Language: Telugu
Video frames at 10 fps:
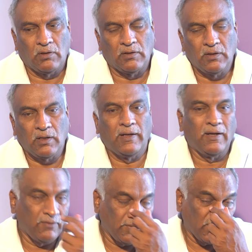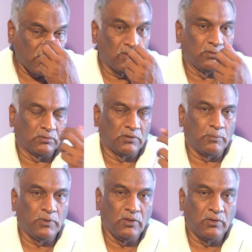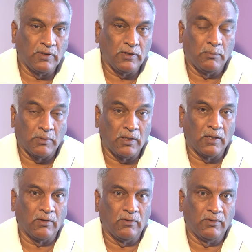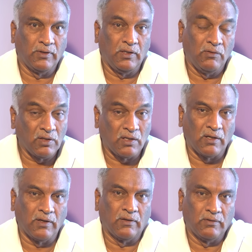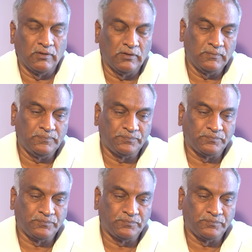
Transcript: అదర్ లాంగ్వేజెస్లో తమిళ్లో కానీ మలయాళంలో కానీ ఈవెన్ కన్నడలో కానీ